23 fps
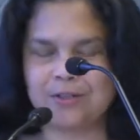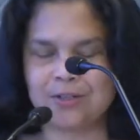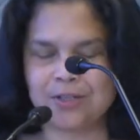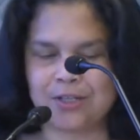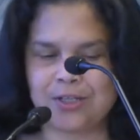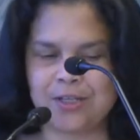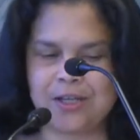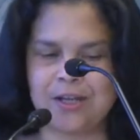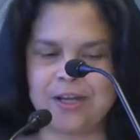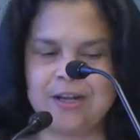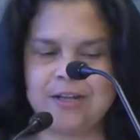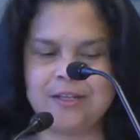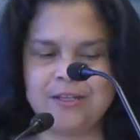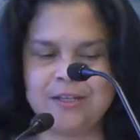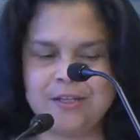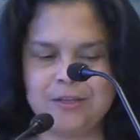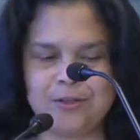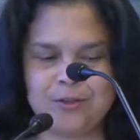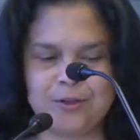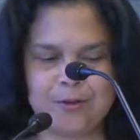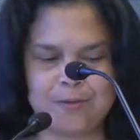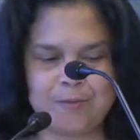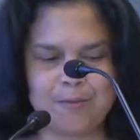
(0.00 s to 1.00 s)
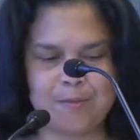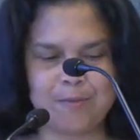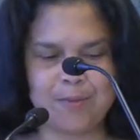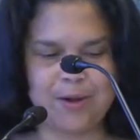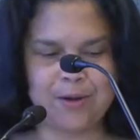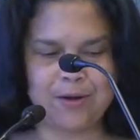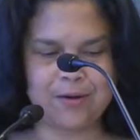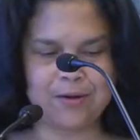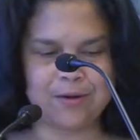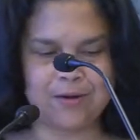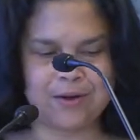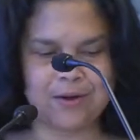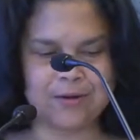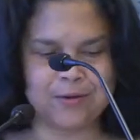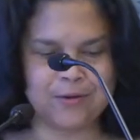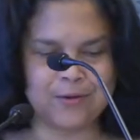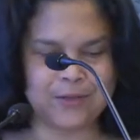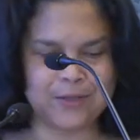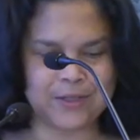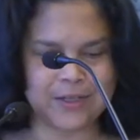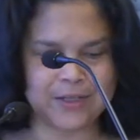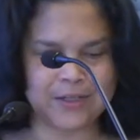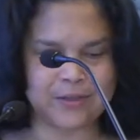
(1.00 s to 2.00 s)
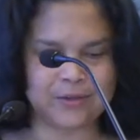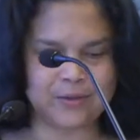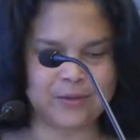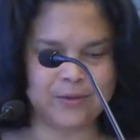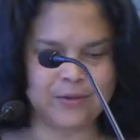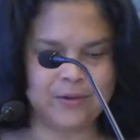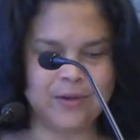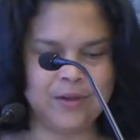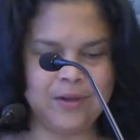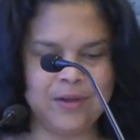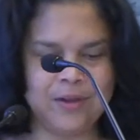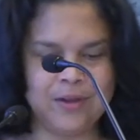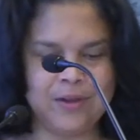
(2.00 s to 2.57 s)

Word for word: en général des hommes blancs anglo-saxons,